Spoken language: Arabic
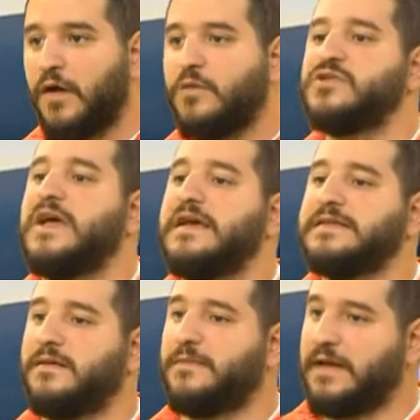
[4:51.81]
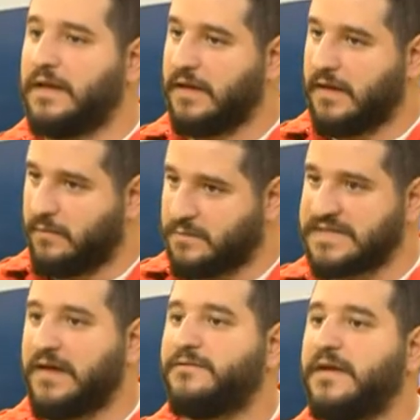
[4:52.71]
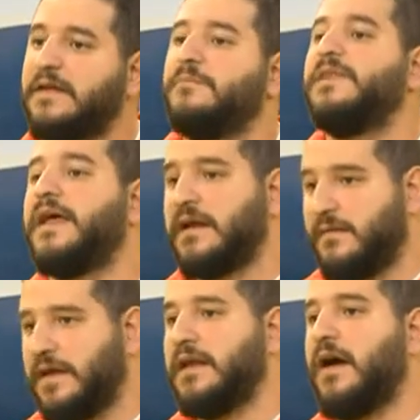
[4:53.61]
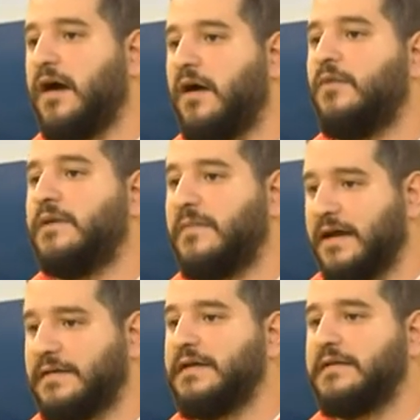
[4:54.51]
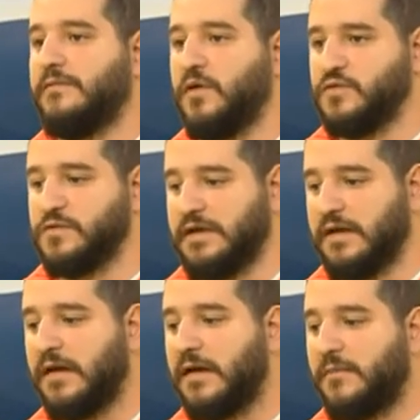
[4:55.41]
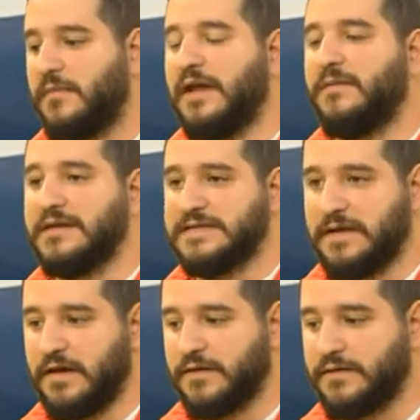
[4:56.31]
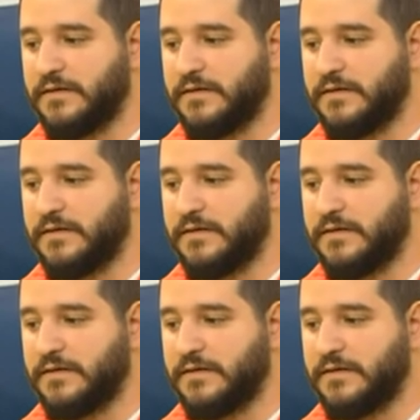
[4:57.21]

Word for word: ومجهزه بالمسعفين مدربين على هاو المعدات الموجوده بقلب هالسياره